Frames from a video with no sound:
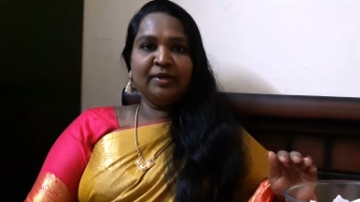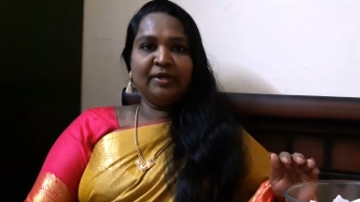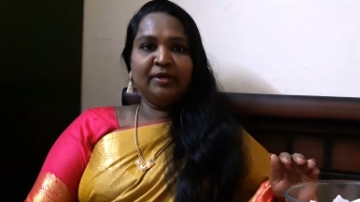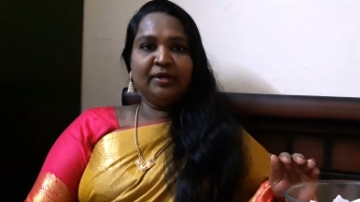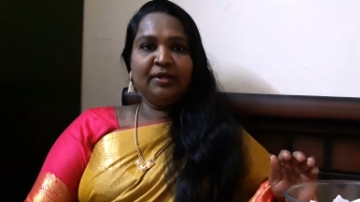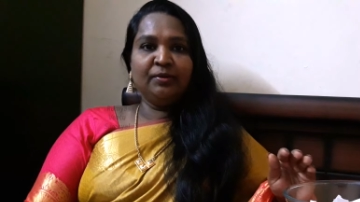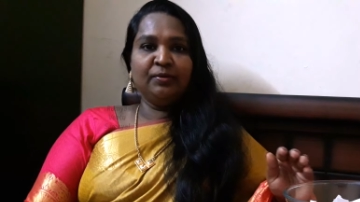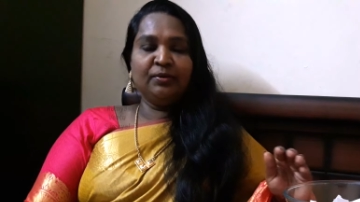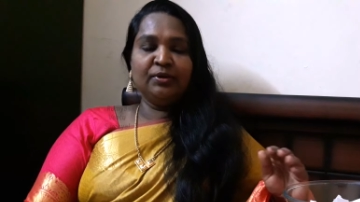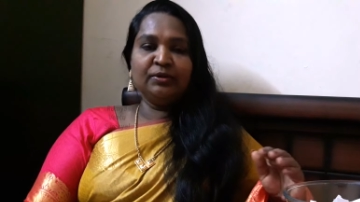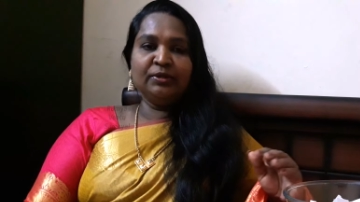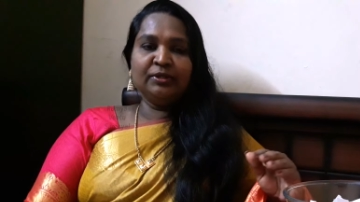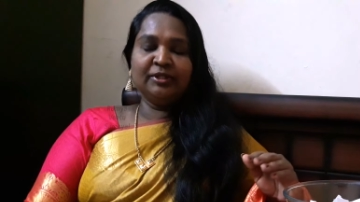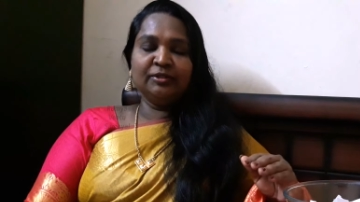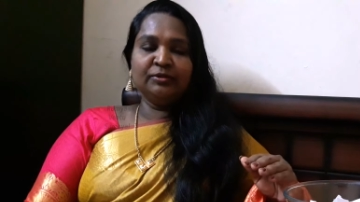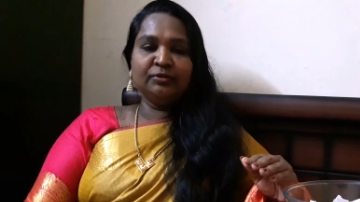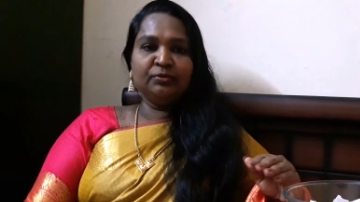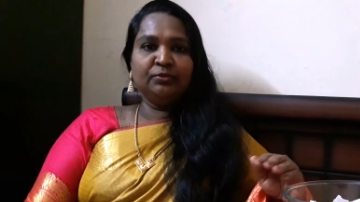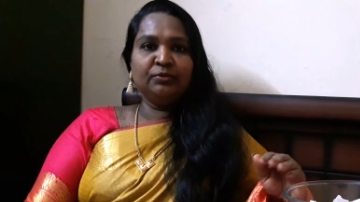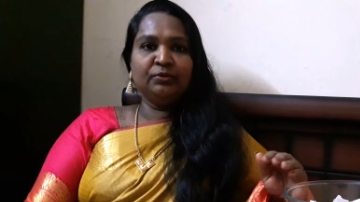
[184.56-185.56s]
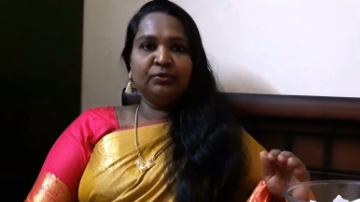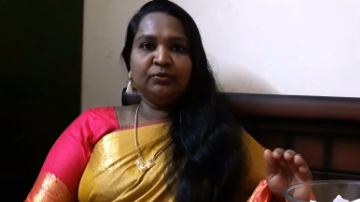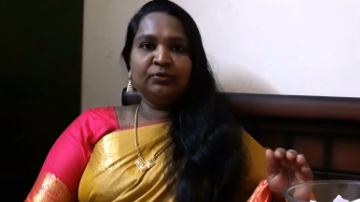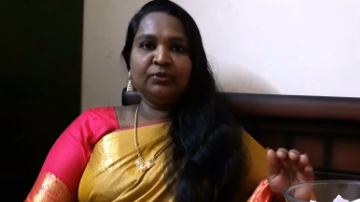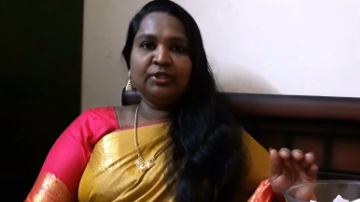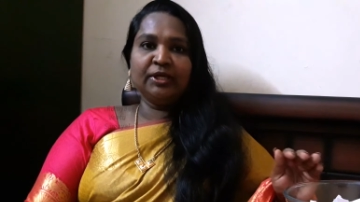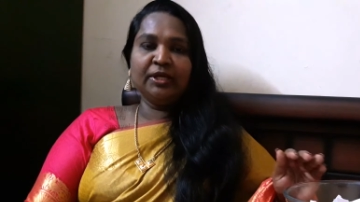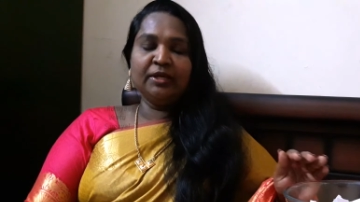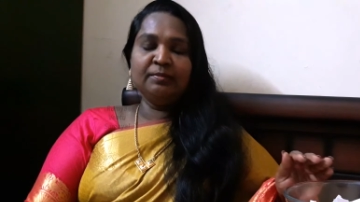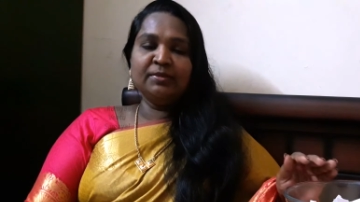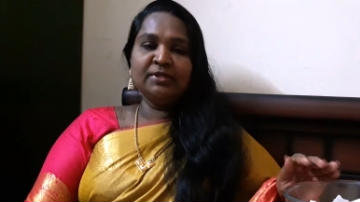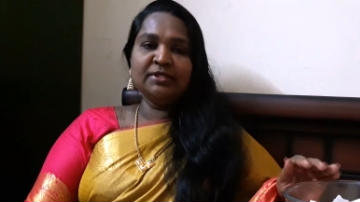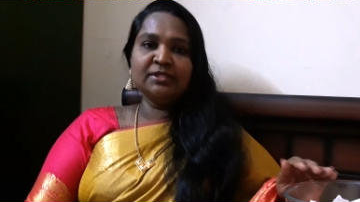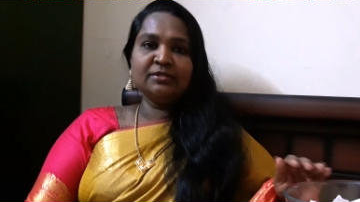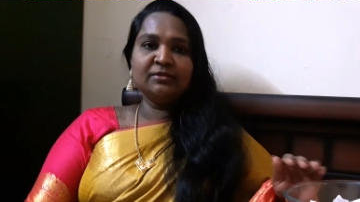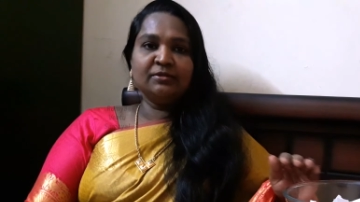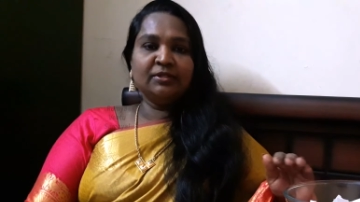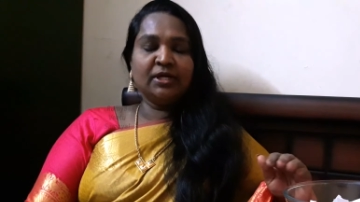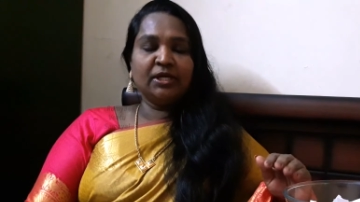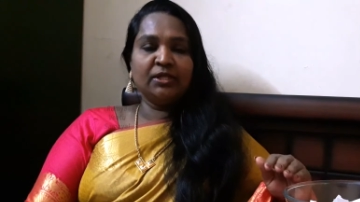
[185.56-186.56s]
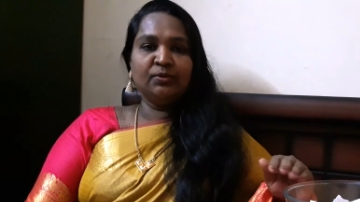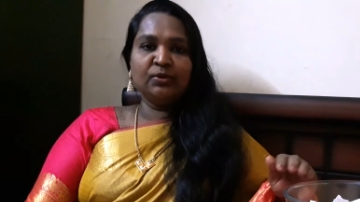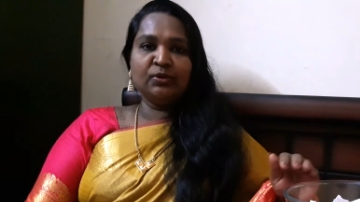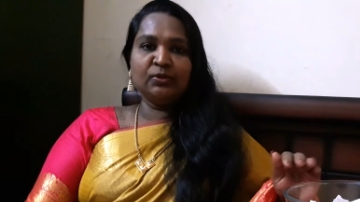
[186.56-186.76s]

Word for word: பண்ணி ஒரு டூ டூ த்ரீ மந்த்ஸ் வந்து அது